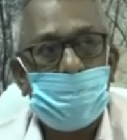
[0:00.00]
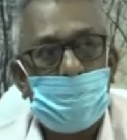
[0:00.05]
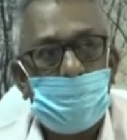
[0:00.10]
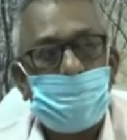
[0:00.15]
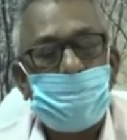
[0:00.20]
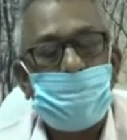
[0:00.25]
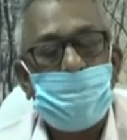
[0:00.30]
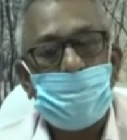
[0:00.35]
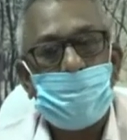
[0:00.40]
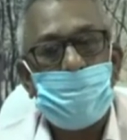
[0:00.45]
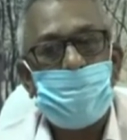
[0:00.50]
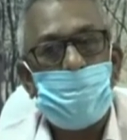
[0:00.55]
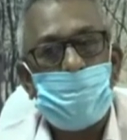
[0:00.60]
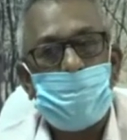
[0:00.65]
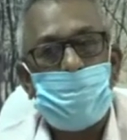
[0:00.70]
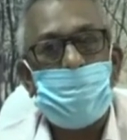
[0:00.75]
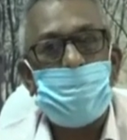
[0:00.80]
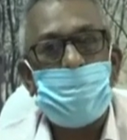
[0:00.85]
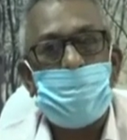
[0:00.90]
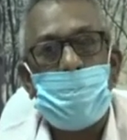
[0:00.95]
நட்ட
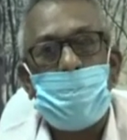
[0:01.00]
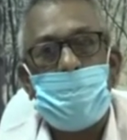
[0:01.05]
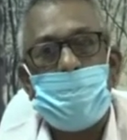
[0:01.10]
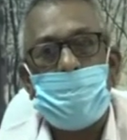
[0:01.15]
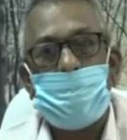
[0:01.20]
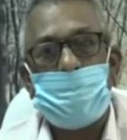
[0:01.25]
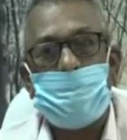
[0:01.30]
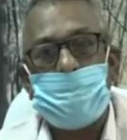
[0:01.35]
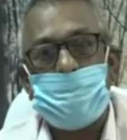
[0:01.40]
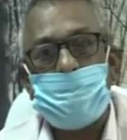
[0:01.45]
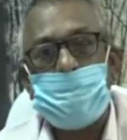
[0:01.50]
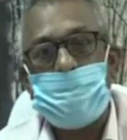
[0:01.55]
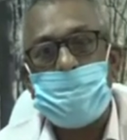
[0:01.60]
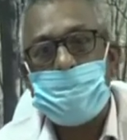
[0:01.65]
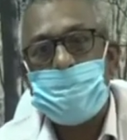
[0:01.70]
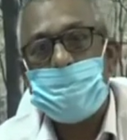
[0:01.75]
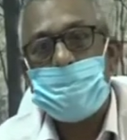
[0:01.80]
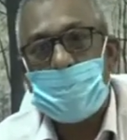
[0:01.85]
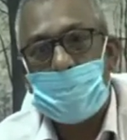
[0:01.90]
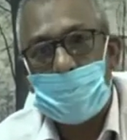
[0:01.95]
முப்பது நாள்லேருந்து
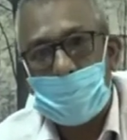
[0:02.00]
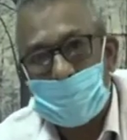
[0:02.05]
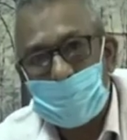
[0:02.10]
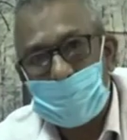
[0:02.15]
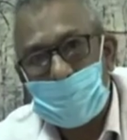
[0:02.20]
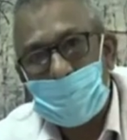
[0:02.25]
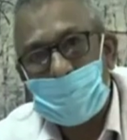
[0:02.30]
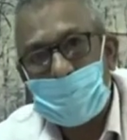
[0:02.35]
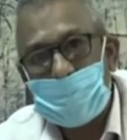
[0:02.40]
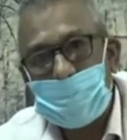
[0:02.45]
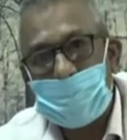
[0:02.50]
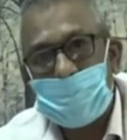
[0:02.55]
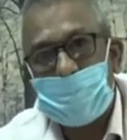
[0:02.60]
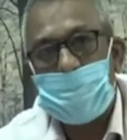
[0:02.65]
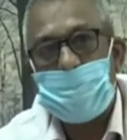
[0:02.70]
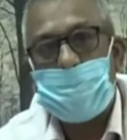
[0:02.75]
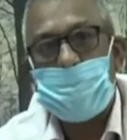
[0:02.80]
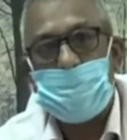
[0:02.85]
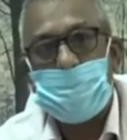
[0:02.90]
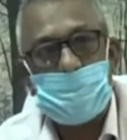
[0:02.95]
அறுவடைக்கு
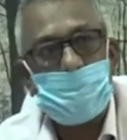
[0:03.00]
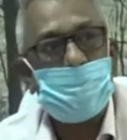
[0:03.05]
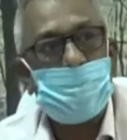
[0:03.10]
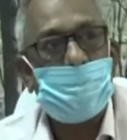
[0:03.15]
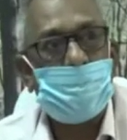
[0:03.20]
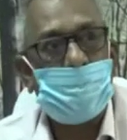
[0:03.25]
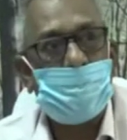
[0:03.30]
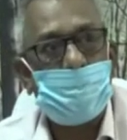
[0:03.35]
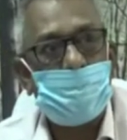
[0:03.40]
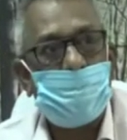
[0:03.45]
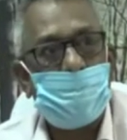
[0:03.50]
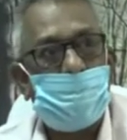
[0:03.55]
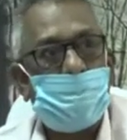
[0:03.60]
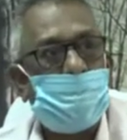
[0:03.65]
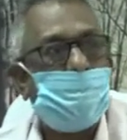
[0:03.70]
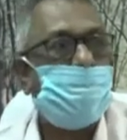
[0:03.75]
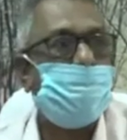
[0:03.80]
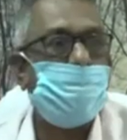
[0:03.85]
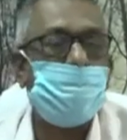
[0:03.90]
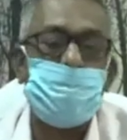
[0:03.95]
நெருங்கின
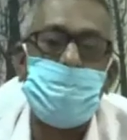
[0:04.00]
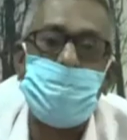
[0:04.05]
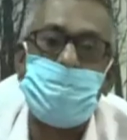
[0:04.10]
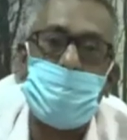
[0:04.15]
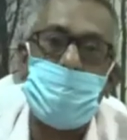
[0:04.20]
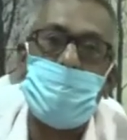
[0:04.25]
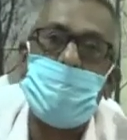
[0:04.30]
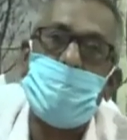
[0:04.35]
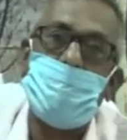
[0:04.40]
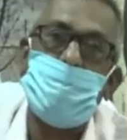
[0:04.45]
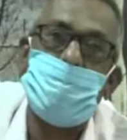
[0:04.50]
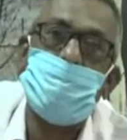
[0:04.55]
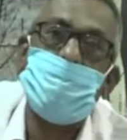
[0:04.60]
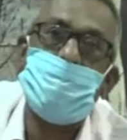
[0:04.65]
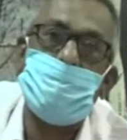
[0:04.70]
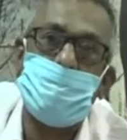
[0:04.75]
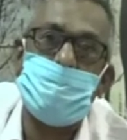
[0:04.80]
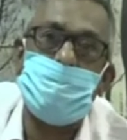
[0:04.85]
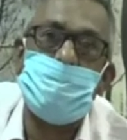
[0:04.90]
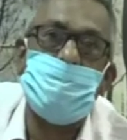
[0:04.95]
வரைக்கும் வந்து பயிர்கள்
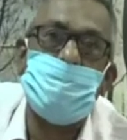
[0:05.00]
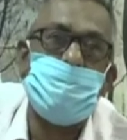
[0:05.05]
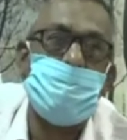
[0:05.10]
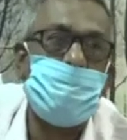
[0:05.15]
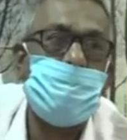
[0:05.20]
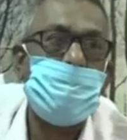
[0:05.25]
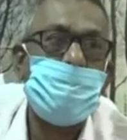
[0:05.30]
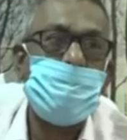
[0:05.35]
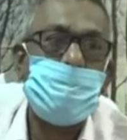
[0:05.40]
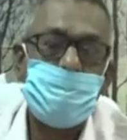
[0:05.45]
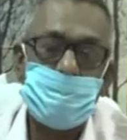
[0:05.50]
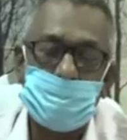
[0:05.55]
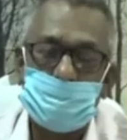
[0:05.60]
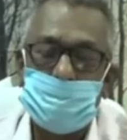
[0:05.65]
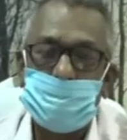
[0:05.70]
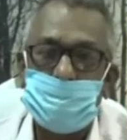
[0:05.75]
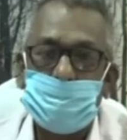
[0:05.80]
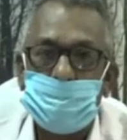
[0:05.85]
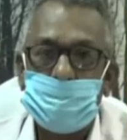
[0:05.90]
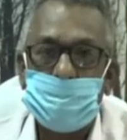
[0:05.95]
வந்து
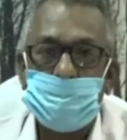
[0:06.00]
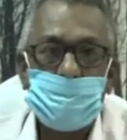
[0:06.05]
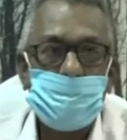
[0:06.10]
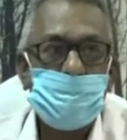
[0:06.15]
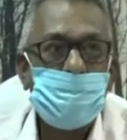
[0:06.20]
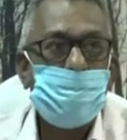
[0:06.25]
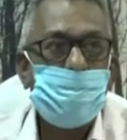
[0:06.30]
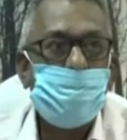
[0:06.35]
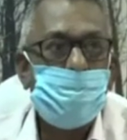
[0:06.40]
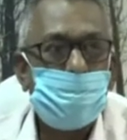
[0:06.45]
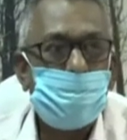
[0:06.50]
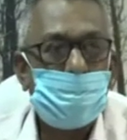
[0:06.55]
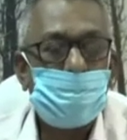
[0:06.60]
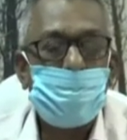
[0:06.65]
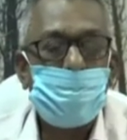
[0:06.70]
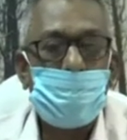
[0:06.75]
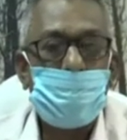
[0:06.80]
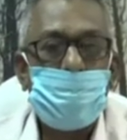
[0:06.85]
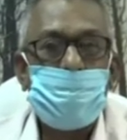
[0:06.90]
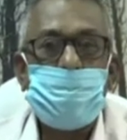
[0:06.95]
இருக்குது
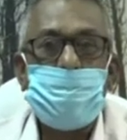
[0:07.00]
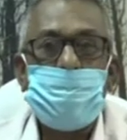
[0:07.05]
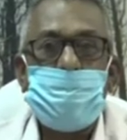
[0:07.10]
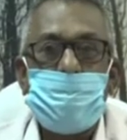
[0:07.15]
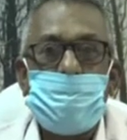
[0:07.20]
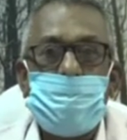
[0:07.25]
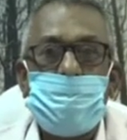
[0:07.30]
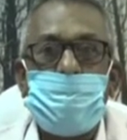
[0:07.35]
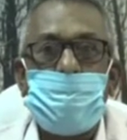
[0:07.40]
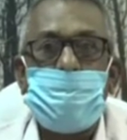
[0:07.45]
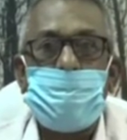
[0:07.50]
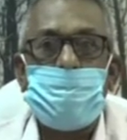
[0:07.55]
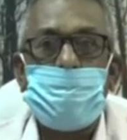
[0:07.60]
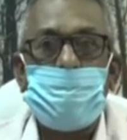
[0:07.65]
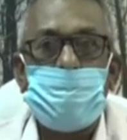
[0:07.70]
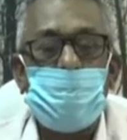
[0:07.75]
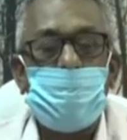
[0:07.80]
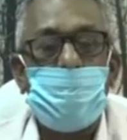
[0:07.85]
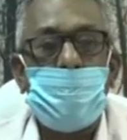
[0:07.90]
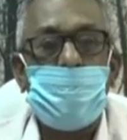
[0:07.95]
பெரும்பாலும் வந்து
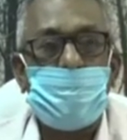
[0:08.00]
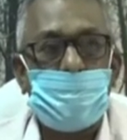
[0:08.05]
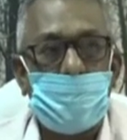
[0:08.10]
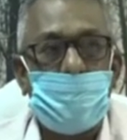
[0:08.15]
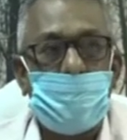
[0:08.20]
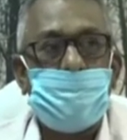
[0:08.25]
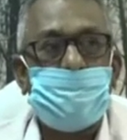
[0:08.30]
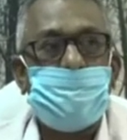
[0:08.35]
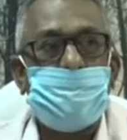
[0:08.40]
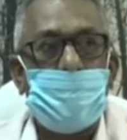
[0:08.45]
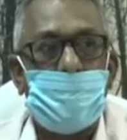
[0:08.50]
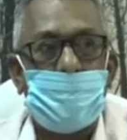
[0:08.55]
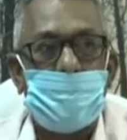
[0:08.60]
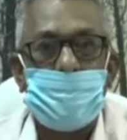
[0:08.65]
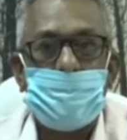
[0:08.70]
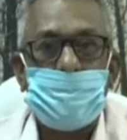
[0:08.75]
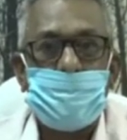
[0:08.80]
ஜூலை கடைசியில்